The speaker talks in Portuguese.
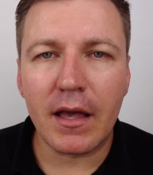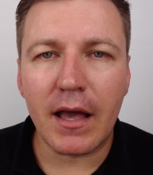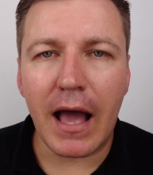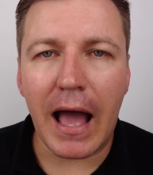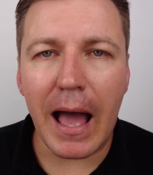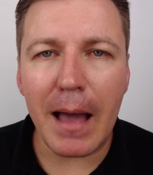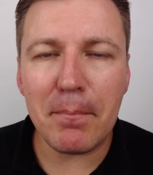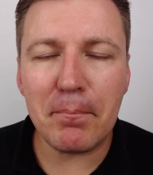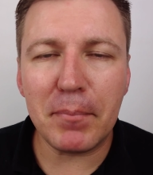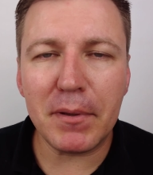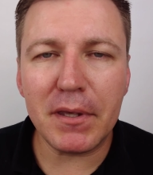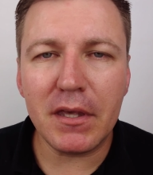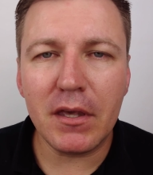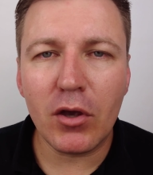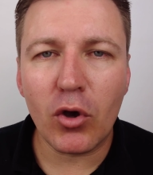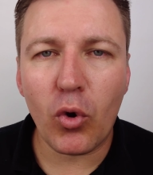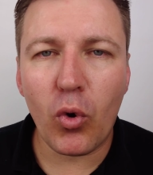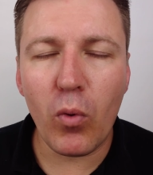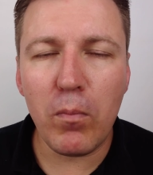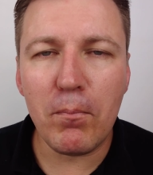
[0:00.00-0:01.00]
RAP
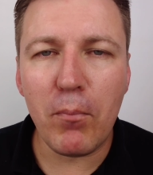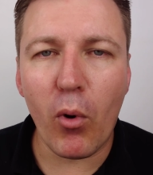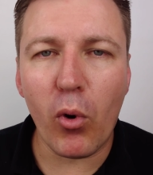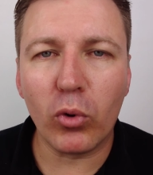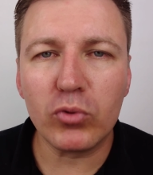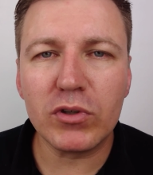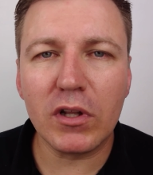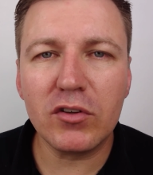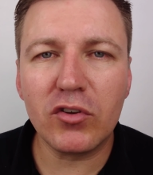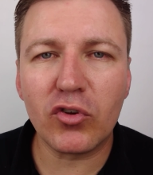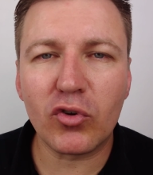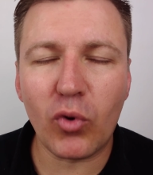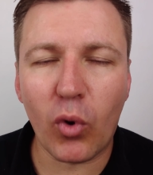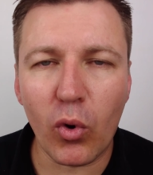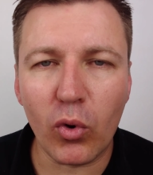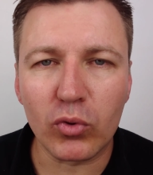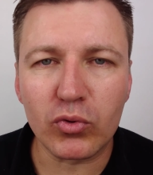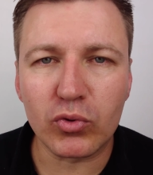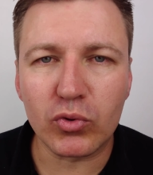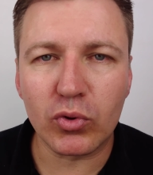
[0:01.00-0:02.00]
Cupom de
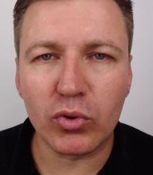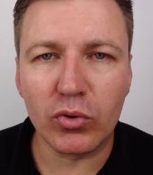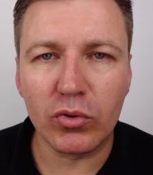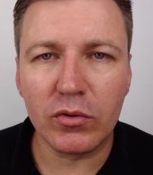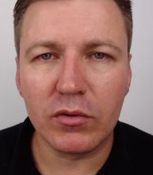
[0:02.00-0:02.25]
Desconto